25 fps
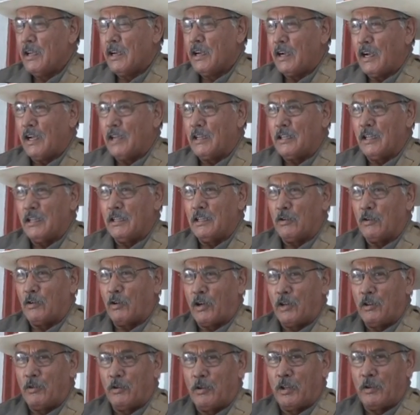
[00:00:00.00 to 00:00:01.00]
canta el
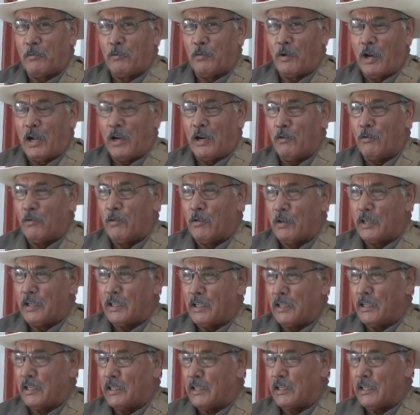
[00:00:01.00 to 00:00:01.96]
corrido de fulano, que,